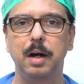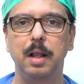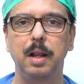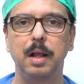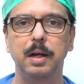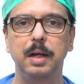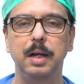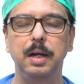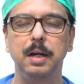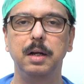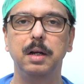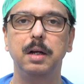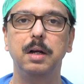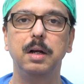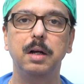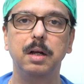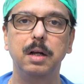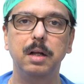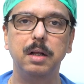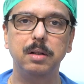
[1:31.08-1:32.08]
అలాగే
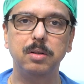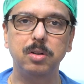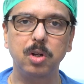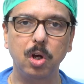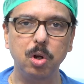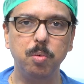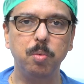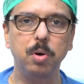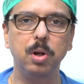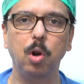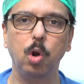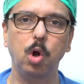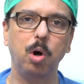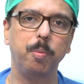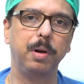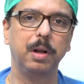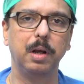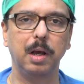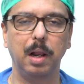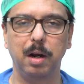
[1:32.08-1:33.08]
చనుమన
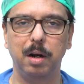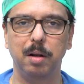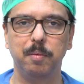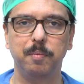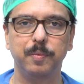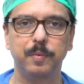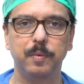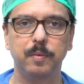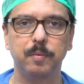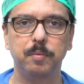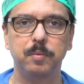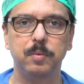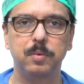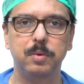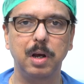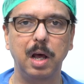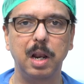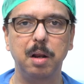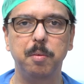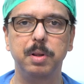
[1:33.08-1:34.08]
లోపలికి వెళ్ళడం
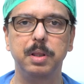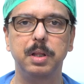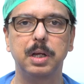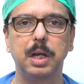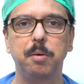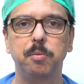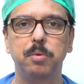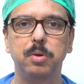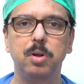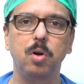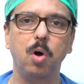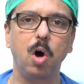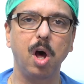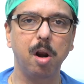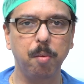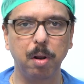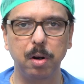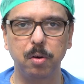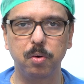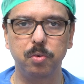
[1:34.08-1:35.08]
చాలామందికి ఏమవుతుంది
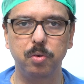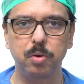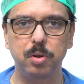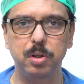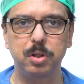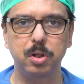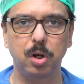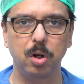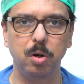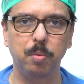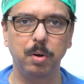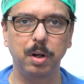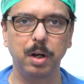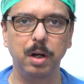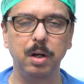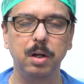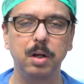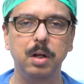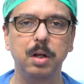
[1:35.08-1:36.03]
నార్మల్గా ఉంటుంది చనుమన